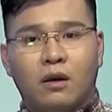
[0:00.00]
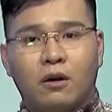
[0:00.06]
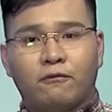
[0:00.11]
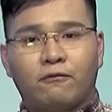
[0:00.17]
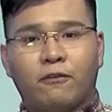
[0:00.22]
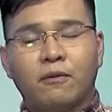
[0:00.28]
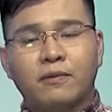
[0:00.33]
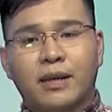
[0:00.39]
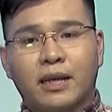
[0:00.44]

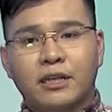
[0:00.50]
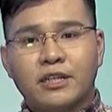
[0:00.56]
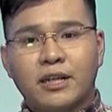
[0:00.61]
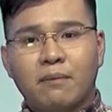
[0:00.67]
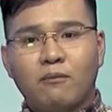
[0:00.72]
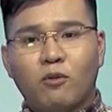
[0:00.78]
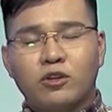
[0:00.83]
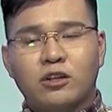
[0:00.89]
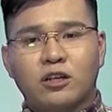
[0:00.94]
Phòng Cảnh
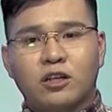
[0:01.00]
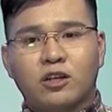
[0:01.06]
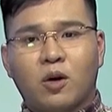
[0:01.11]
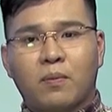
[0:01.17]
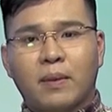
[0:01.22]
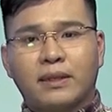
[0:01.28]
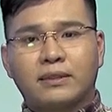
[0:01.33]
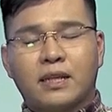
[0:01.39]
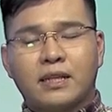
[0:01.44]
sát Môi trường
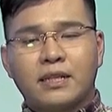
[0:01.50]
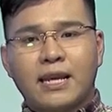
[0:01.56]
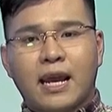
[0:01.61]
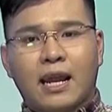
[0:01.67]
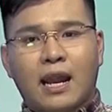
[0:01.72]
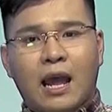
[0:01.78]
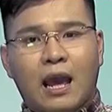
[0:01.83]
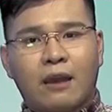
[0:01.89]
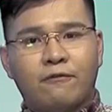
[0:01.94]
Công an tỉnh
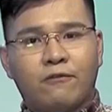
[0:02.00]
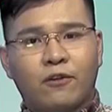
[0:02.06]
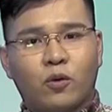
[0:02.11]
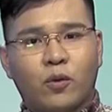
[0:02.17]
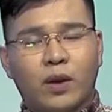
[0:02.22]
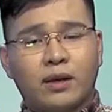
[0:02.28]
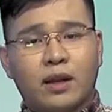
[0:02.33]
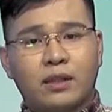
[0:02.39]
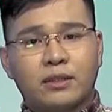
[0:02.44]
Gia Lai vừa
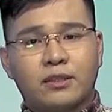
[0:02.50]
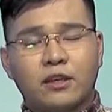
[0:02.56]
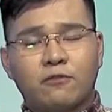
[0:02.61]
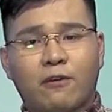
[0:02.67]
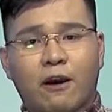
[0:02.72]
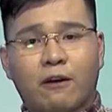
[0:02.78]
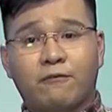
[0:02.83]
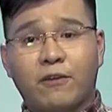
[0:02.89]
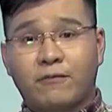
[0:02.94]
quyết định
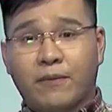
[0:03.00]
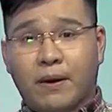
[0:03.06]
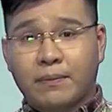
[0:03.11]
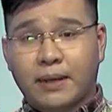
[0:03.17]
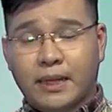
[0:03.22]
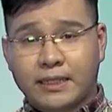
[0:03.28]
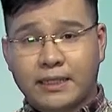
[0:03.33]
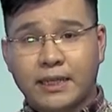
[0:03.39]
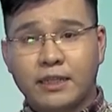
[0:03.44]
xử phạt vi
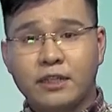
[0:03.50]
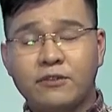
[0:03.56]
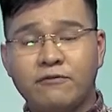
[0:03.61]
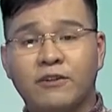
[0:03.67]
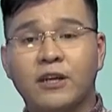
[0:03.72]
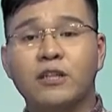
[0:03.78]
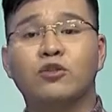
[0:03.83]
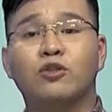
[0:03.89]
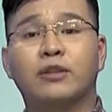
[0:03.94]
phạm hành
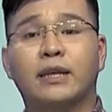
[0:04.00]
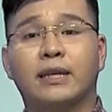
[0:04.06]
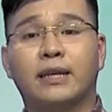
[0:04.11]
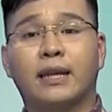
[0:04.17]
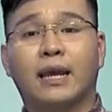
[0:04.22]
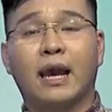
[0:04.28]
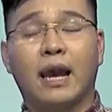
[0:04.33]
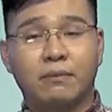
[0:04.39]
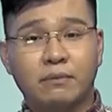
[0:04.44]
chính với số
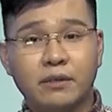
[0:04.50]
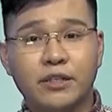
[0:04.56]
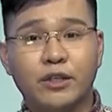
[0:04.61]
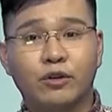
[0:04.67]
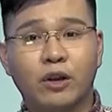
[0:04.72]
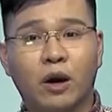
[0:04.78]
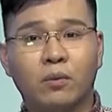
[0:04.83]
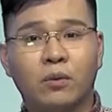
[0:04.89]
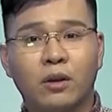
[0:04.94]
tiền là 20
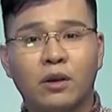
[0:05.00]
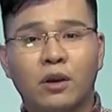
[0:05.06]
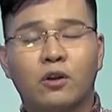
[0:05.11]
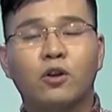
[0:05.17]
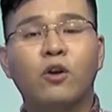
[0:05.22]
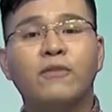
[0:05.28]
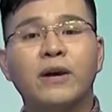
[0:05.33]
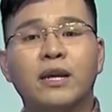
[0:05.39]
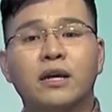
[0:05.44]
triệu đồng
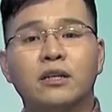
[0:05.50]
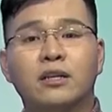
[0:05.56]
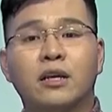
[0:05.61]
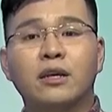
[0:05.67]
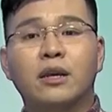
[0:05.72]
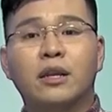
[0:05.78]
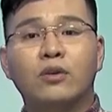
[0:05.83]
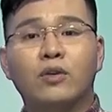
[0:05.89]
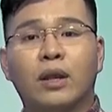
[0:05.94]
đối với cơ
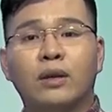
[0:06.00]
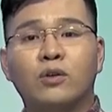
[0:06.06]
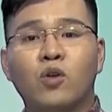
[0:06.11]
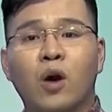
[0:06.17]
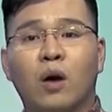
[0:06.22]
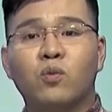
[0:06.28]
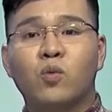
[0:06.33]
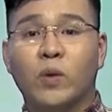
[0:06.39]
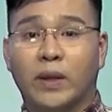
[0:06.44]
sở kinh doanh
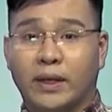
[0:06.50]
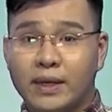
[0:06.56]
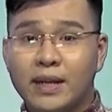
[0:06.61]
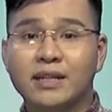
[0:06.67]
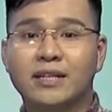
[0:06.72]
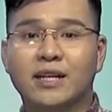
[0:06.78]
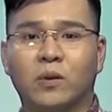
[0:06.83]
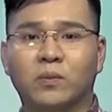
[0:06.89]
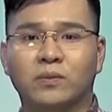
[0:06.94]
của ông Nguyễn
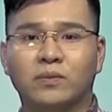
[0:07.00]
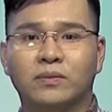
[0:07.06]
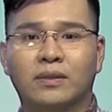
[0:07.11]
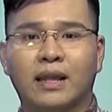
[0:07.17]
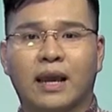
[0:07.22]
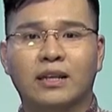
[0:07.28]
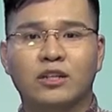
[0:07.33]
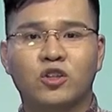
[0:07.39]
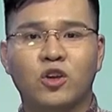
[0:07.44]
Đức Trọng
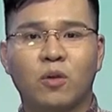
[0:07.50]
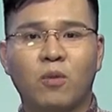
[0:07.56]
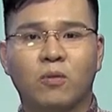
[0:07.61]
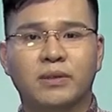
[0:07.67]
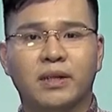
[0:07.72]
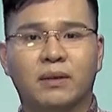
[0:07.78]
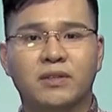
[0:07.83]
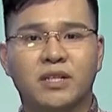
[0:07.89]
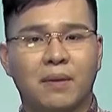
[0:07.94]
tại số
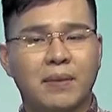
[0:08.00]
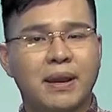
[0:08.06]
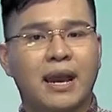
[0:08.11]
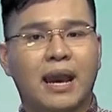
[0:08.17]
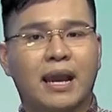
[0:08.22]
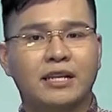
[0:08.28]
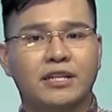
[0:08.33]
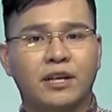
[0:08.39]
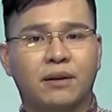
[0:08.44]

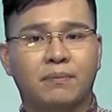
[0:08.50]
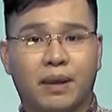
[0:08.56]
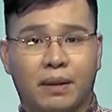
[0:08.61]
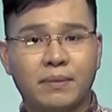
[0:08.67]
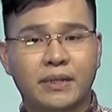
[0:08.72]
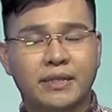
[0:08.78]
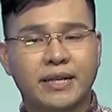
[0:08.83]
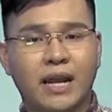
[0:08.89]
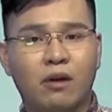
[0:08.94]
162 trên
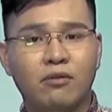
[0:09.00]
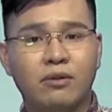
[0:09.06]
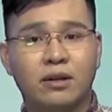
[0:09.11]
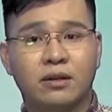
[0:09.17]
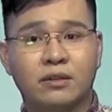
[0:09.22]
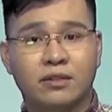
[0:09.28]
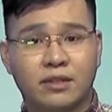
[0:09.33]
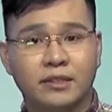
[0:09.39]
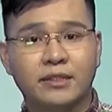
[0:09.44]
76
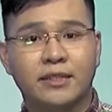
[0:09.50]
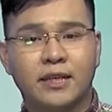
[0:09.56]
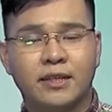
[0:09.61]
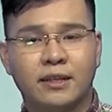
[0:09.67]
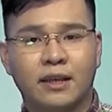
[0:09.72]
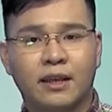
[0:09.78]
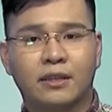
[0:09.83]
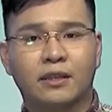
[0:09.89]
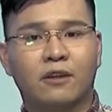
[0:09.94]
đường Trường
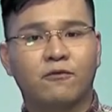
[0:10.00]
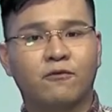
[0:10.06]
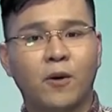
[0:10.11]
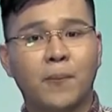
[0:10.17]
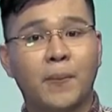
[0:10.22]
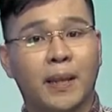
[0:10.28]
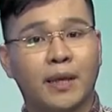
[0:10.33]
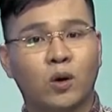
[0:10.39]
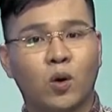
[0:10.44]
Chinh, thành
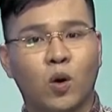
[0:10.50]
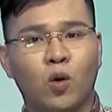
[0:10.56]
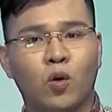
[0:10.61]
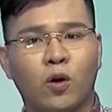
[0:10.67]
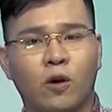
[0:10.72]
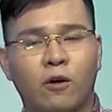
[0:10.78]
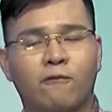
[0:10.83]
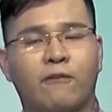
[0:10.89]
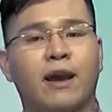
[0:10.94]
phố
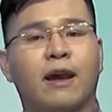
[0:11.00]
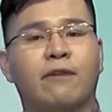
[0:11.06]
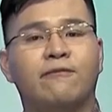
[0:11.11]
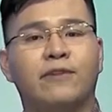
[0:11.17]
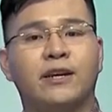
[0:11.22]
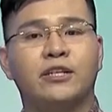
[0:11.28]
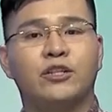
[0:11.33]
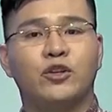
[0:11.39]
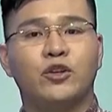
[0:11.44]
Pleiku về
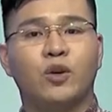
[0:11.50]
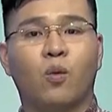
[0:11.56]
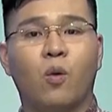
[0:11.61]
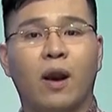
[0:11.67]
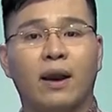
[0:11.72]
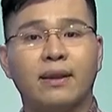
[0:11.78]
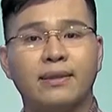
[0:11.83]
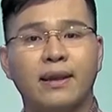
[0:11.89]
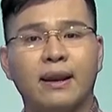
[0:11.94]
hành vi sử dụng
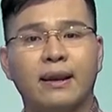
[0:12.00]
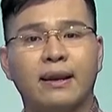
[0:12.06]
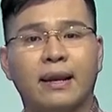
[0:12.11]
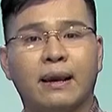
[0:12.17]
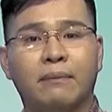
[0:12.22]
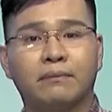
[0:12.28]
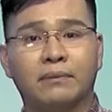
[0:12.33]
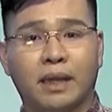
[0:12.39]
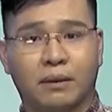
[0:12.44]
hóa chất
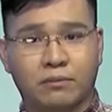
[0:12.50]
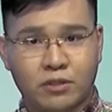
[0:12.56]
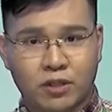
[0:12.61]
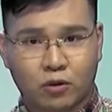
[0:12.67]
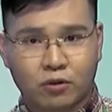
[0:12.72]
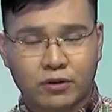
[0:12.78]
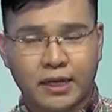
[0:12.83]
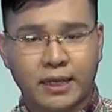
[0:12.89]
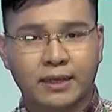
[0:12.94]
ngâm tẩm
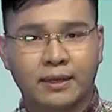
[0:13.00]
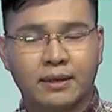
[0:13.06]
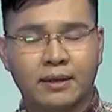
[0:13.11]
sầu riêng.